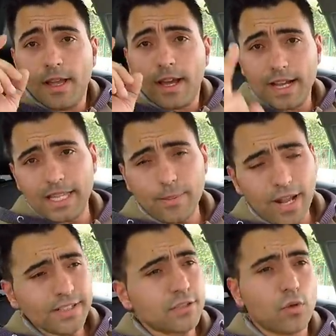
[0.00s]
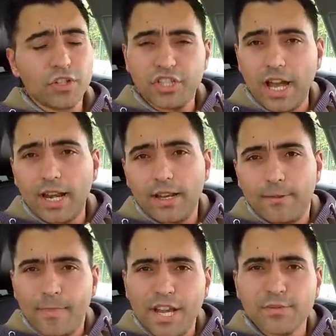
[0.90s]
Grande abraço, quando chegar
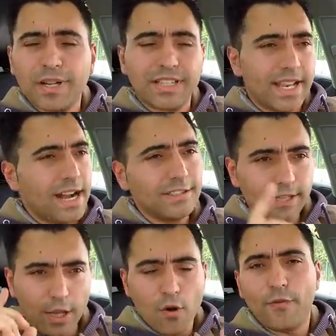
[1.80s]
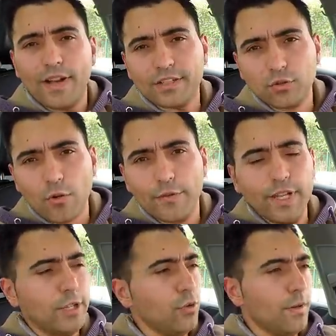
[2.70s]
mais material eu faço novo
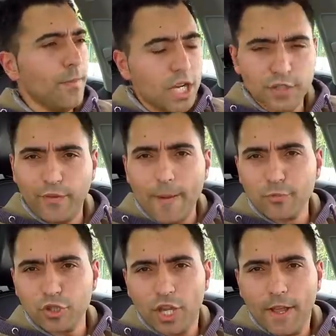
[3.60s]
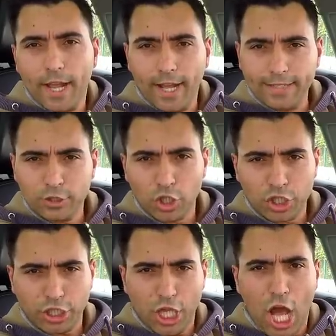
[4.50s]
vídeo, mas vamos
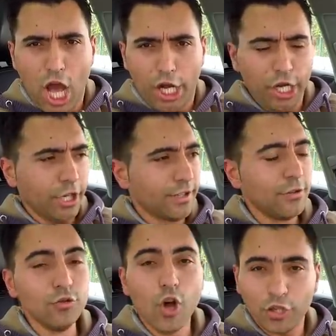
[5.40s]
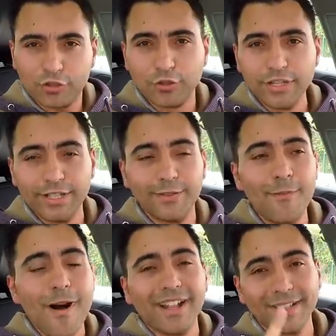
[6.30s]
ressuscitar o nosso Toledo.
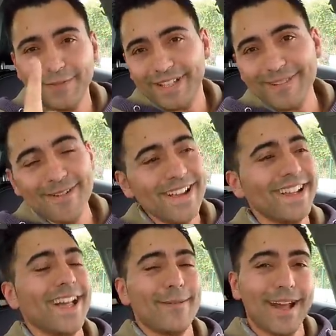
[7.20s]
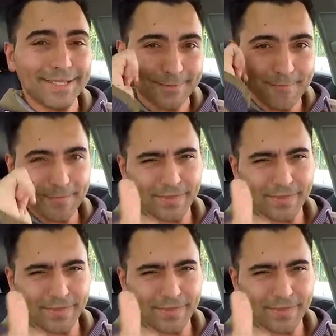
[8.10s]
Malta, fiquem bem, grande abraço.